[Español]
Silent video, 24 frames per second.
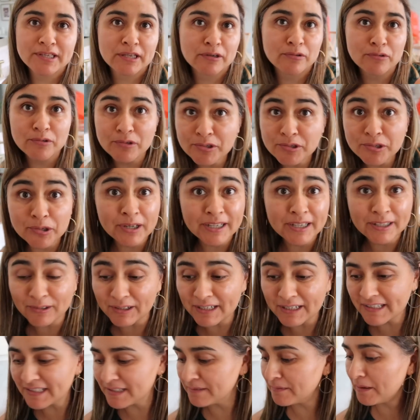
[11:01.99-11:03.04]
Según yo que no
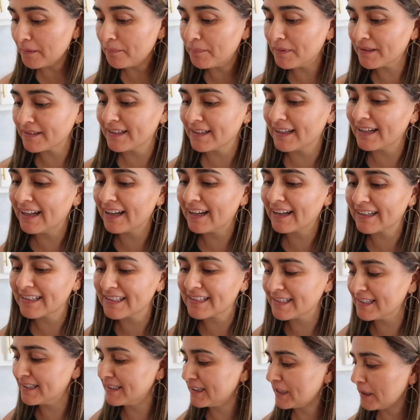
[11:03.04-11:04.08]
les iba a pasar la
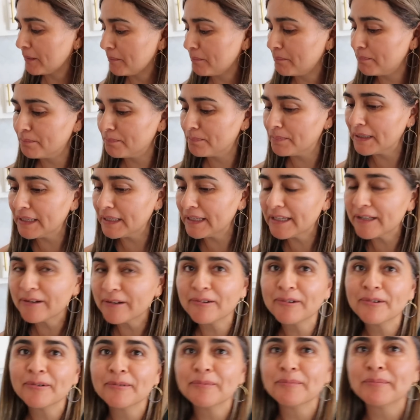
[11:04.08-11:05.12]
receta,
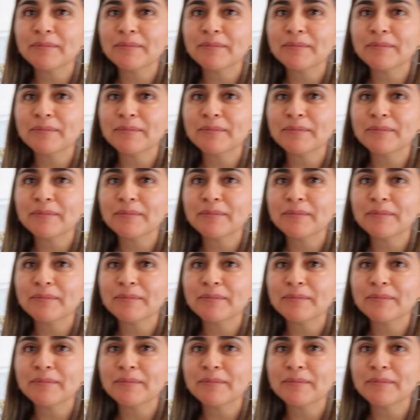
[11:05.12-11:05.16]
pero